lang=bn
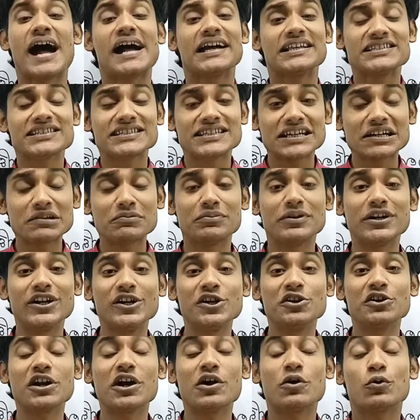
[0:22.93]
আজকের
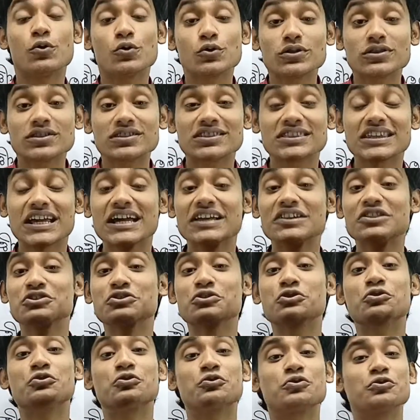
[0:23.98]
ভিডিওটা
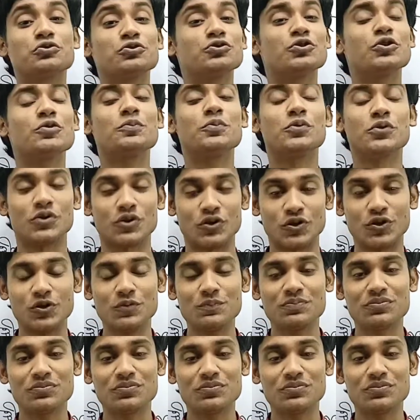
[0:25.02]
অত্যন্ত গুরুত্বপূর্ণ